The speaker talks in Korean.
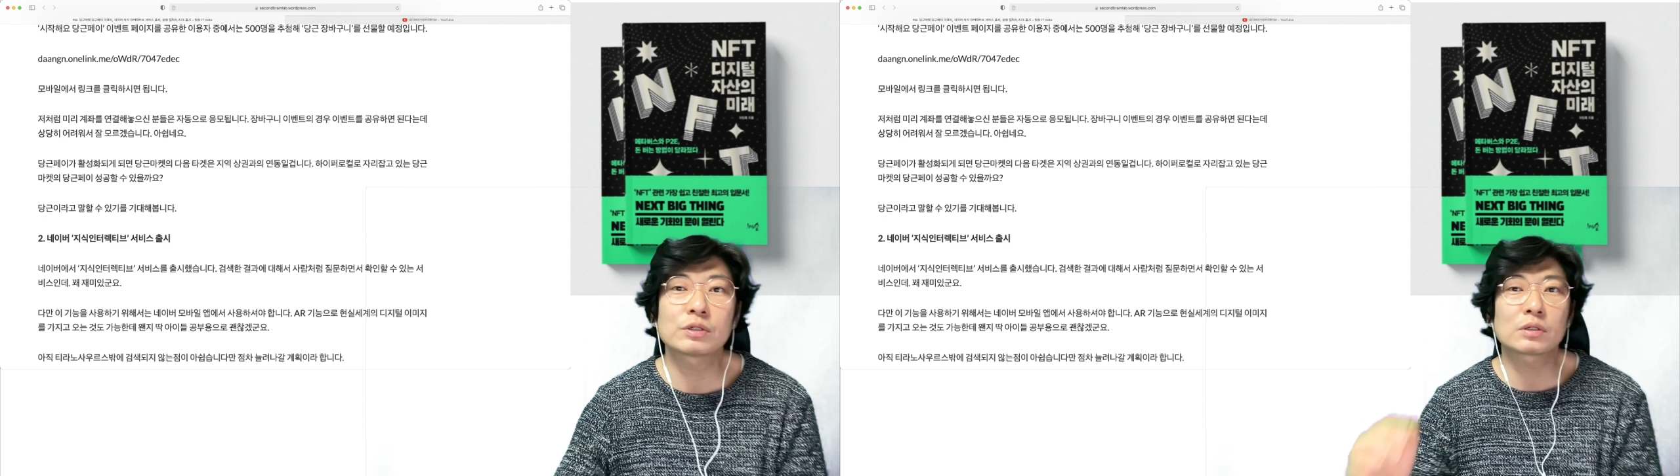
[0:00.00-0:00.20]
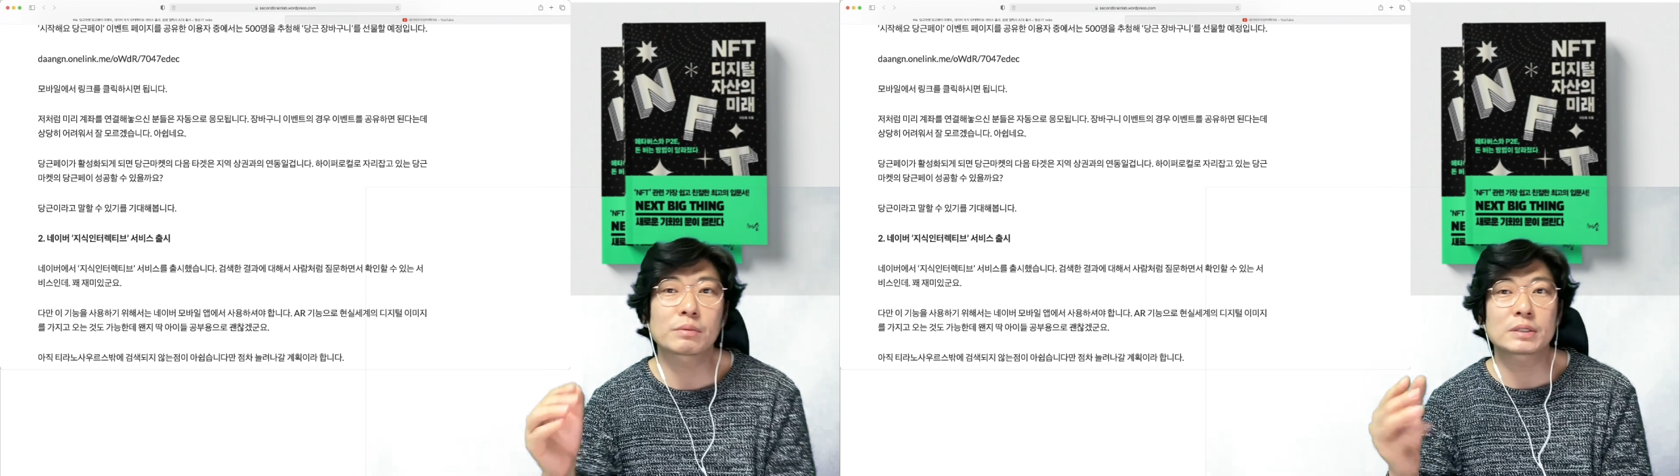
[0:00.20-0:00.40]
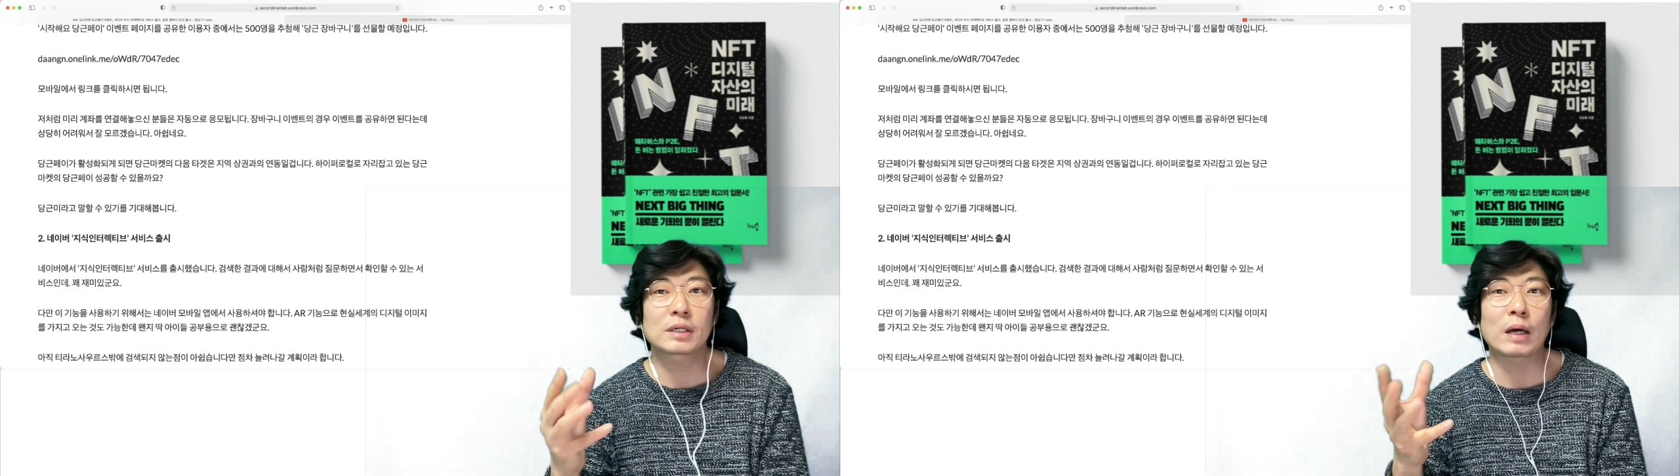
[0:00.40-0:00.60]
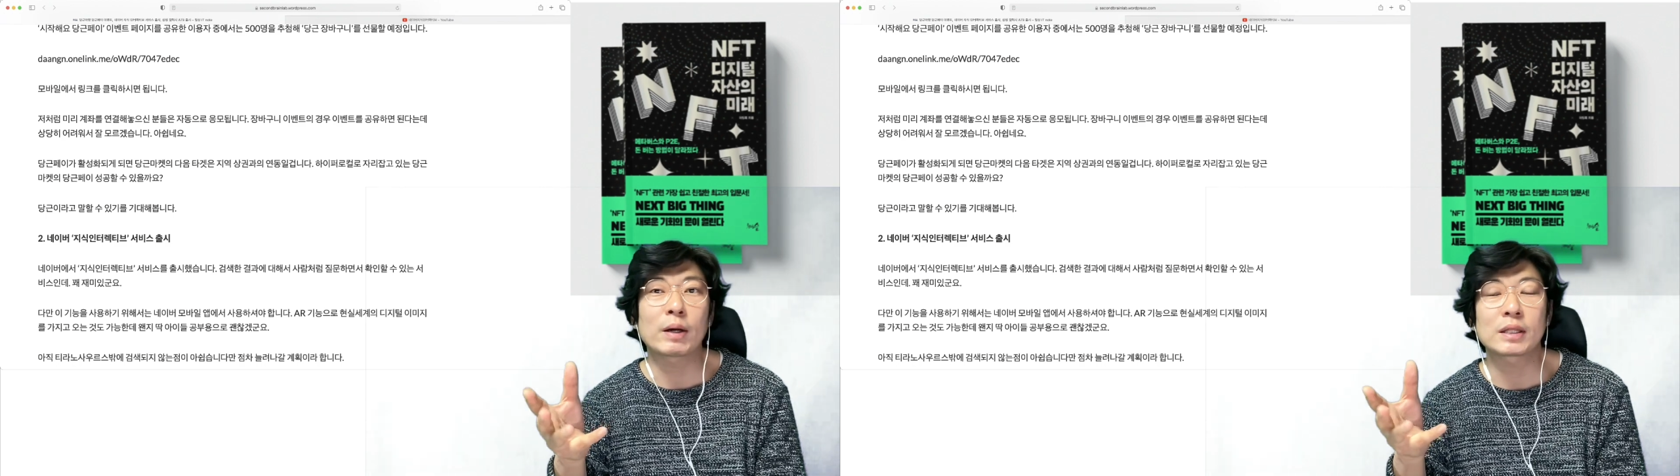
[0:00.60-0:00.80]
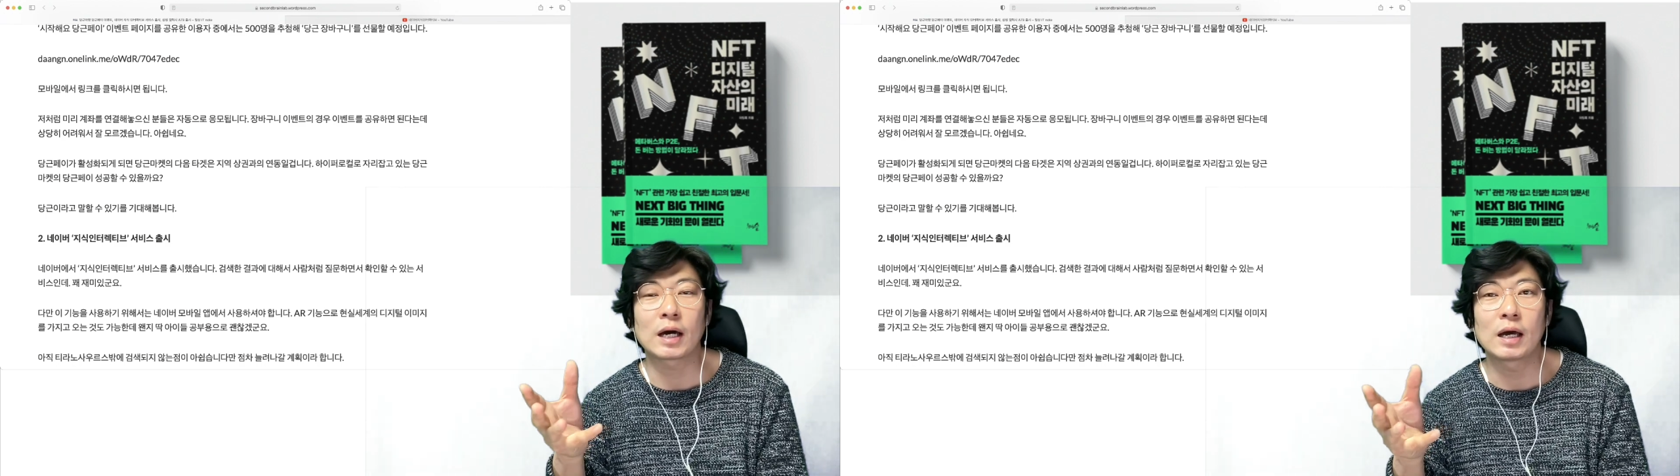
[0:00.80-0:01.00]
서비스가
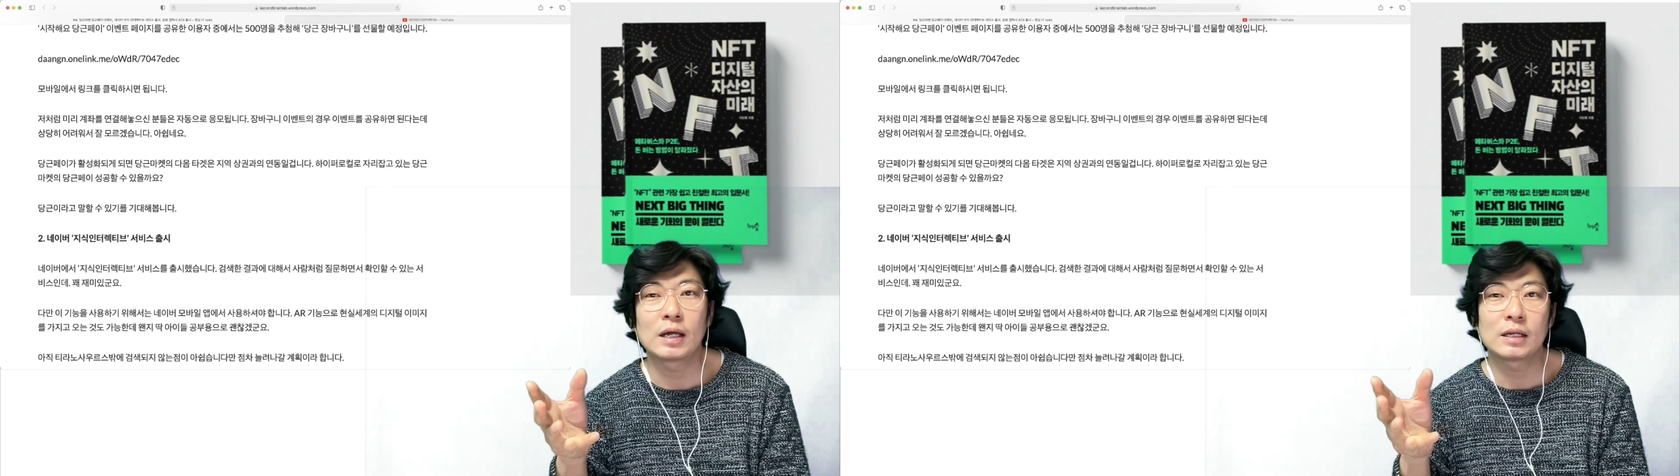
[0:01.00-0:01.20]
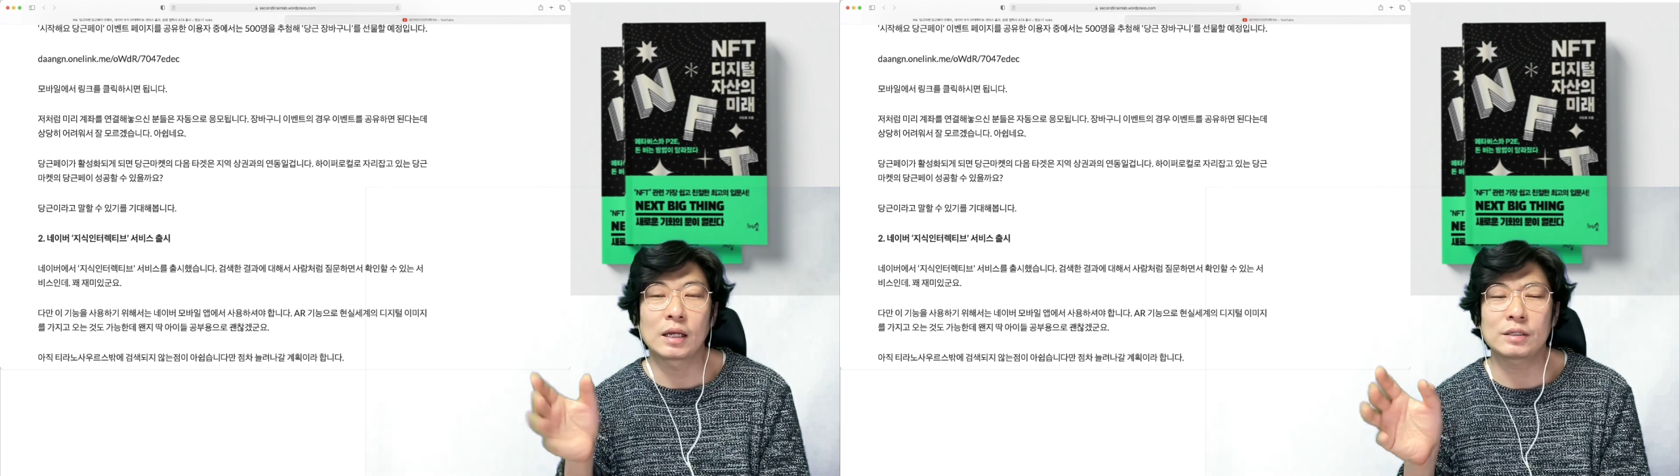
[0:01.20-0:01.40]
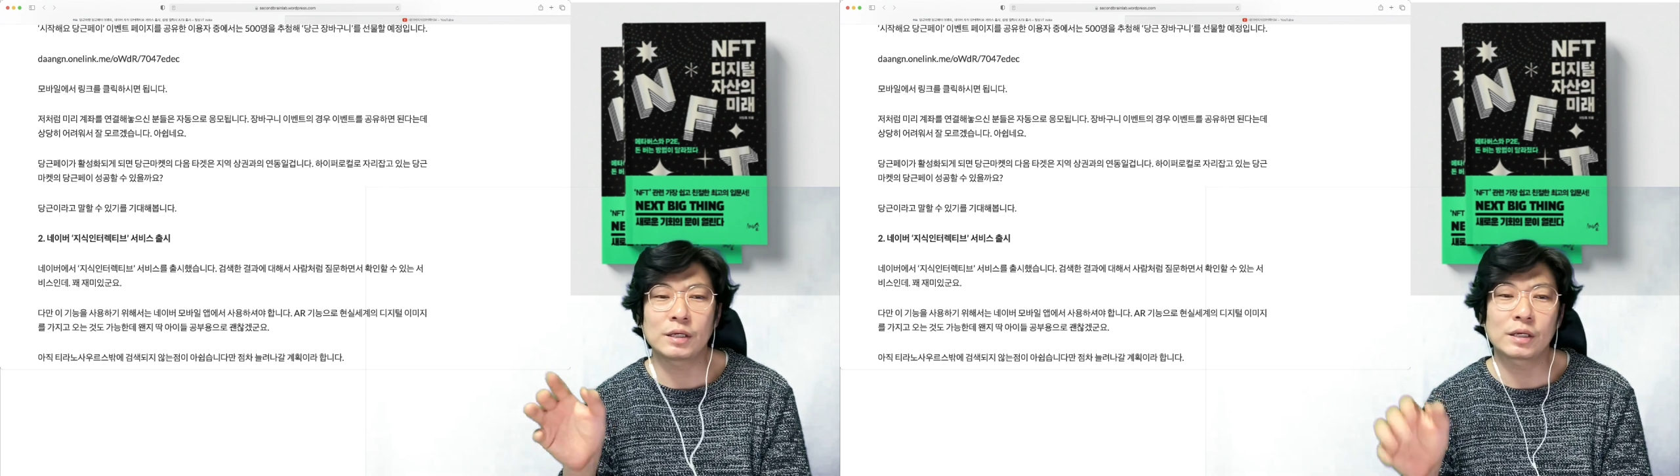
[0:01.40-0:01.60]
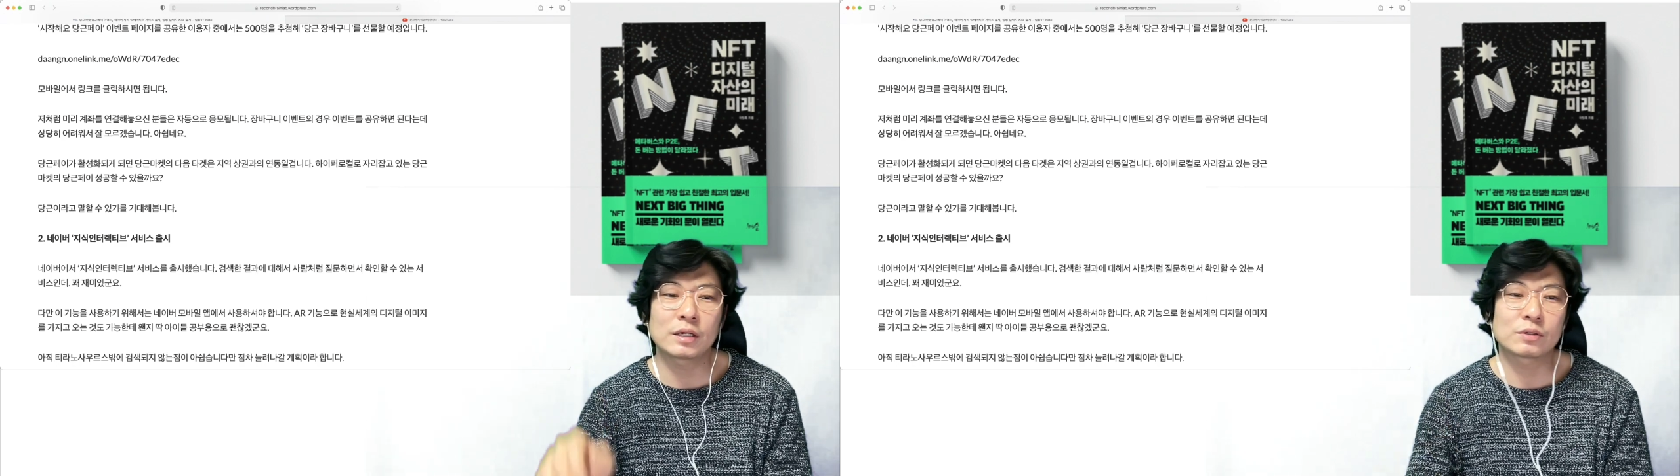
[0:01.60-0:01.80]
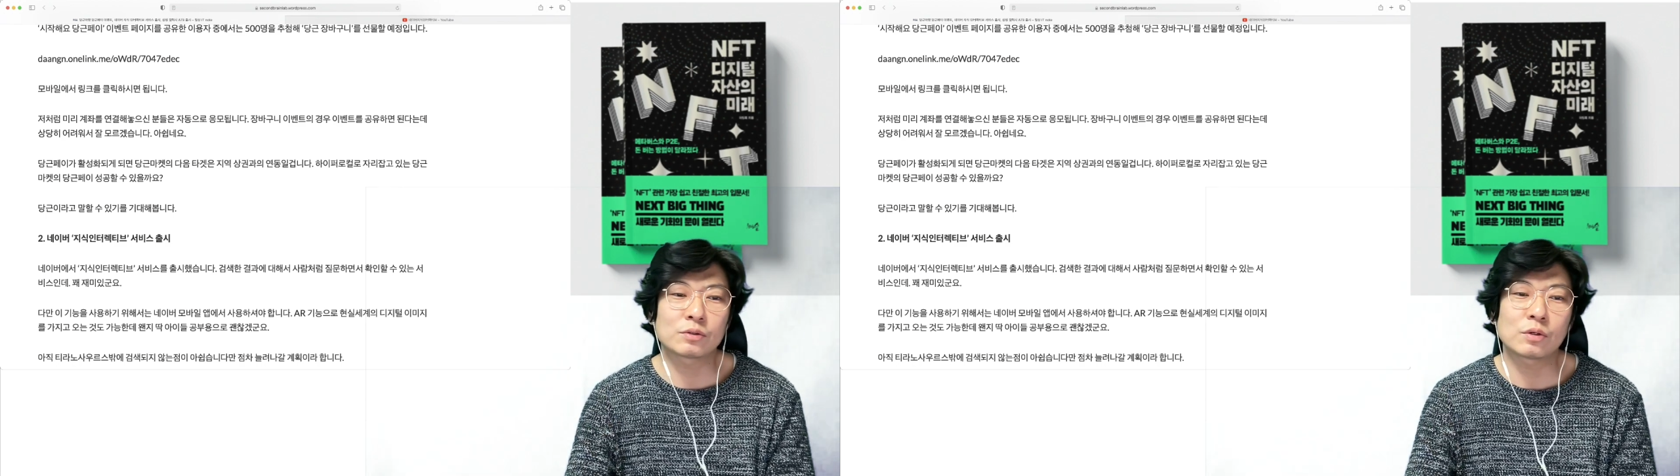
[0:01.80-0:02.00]
나왔다라는 얘기가
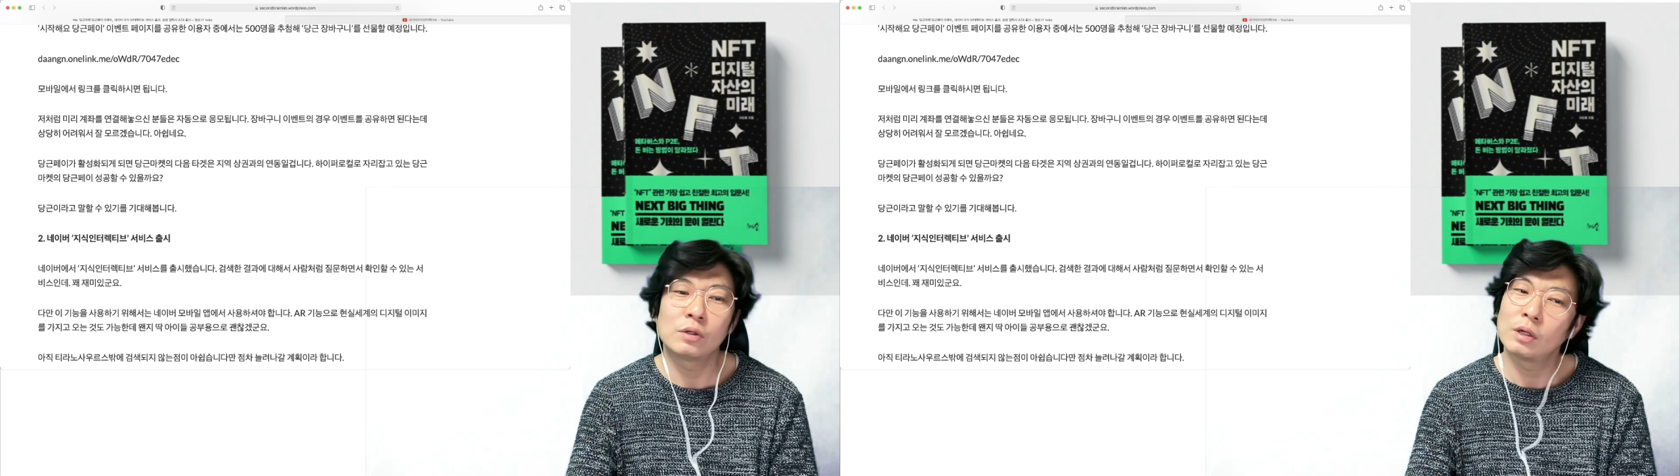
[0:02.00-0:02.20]
있어서